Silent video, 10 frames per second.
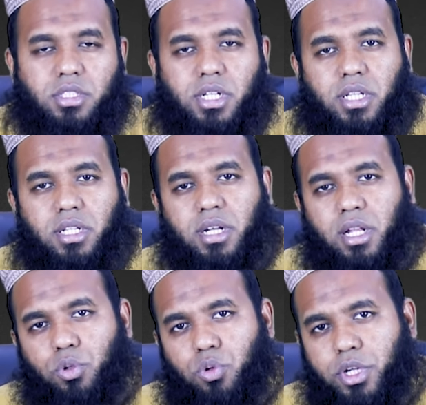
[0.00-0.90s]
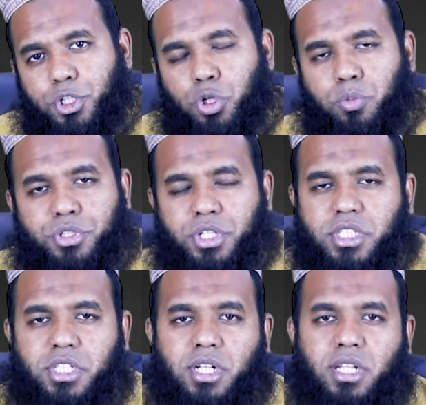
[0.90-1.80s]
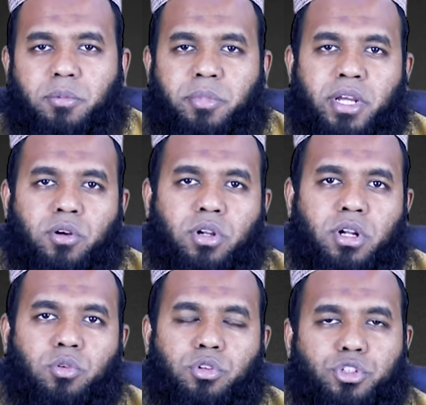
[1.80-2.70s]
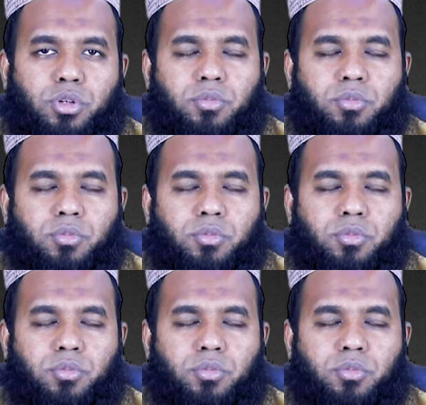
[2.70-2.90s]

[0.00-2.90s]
যাদের ধাতু রোগের সমস্যা আছে তাদের বিয়ে করার কোনো